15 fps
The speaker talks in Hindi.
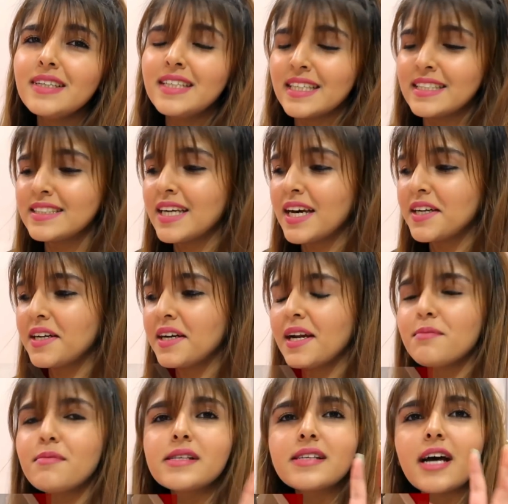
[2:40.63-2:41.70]
इट हैज स्टार्टेड
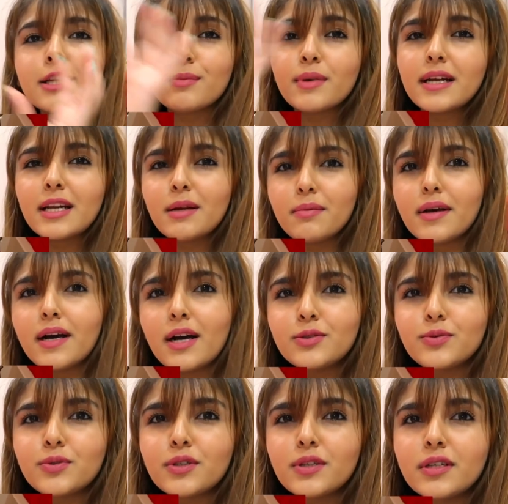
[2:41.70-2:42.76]
एंड मैं साथ में क्लिप लगा
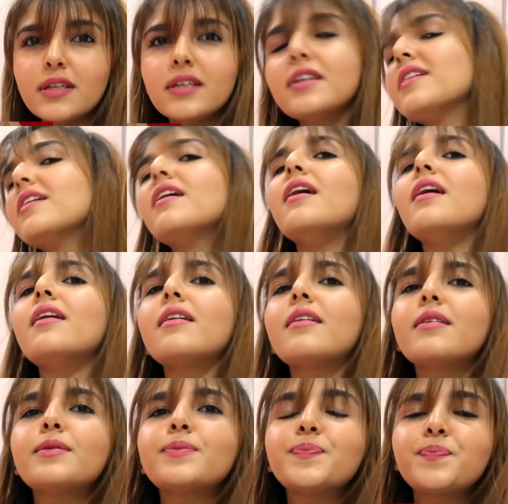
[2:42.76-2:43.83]
दूँगी
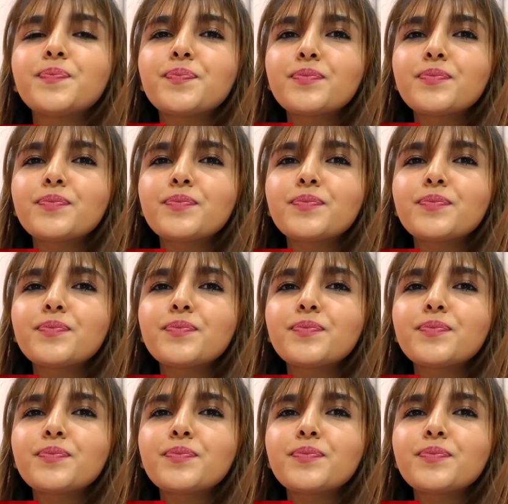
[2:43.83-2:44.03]
uh,